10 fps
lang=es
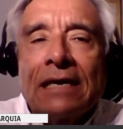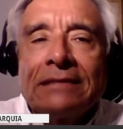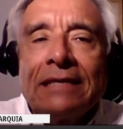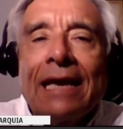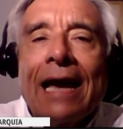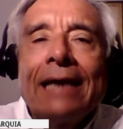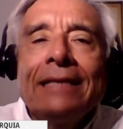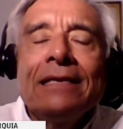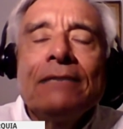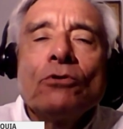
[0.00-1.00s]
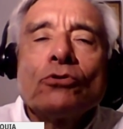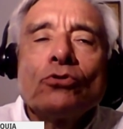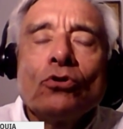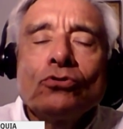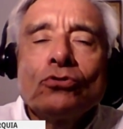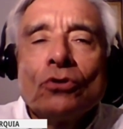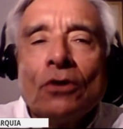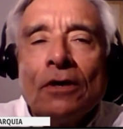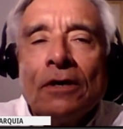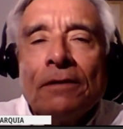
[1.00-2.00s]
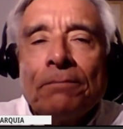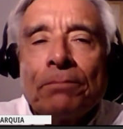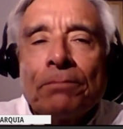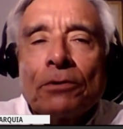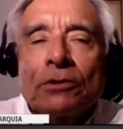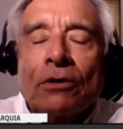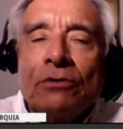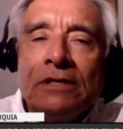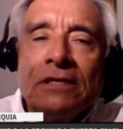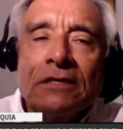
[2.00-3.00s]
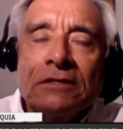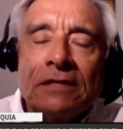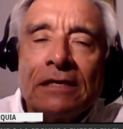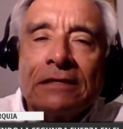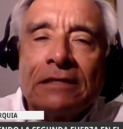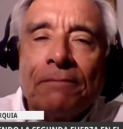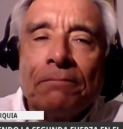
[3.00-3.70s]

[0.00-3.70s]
Así que ahí tenemos dos protagonistas este,